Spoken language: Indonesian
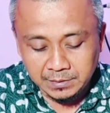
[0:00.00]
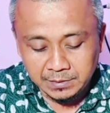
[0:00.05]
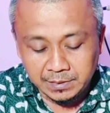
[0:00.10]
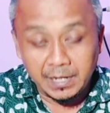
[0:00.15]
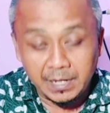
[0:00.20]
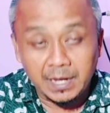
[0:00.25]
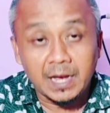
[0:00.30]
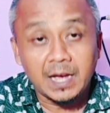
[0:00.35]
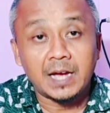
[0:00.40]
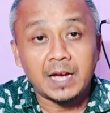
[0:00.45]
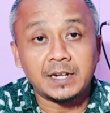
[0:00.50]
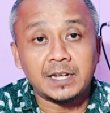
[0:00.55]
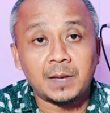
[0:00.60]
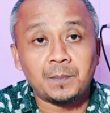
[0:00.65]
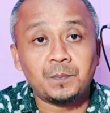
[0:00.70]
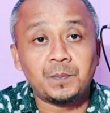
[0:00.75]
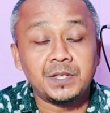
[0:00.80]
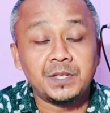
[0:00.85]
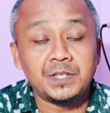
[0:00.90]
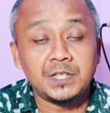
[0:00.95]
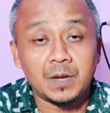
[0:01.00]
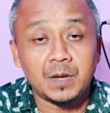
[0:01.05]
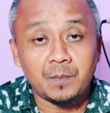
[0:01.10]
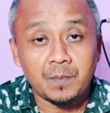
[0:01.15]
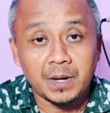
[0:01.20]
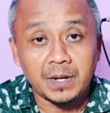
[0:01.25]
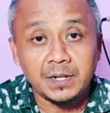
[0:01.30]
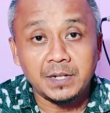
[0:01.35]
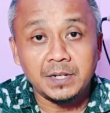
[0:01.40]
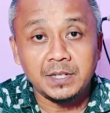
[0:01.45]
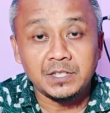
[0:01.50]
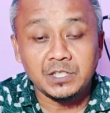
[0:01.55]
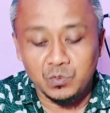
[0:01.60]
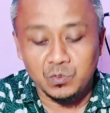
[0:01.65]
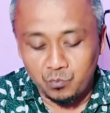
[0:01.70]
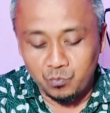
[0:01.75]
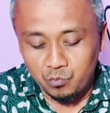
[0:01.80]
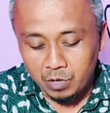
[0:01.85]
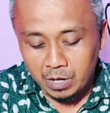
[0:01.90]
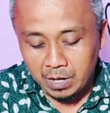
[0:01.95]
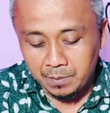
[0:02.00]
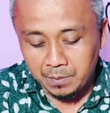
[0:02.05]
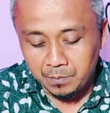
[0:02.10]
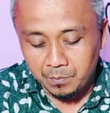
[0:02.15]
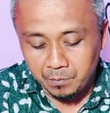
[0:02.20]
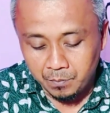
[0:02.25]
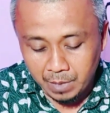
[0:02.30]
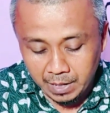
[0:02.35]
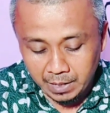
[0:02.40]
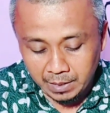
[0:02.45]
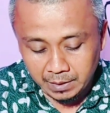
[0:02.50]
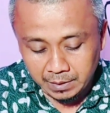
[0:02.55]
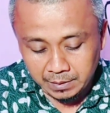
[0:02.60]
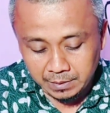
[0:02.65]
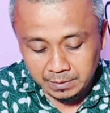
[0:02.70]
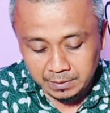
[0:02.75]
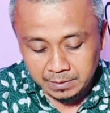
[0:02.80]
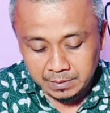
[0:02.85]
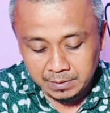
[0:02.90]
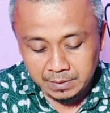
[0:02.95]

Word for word: saya ada pinjaman di sebuah bank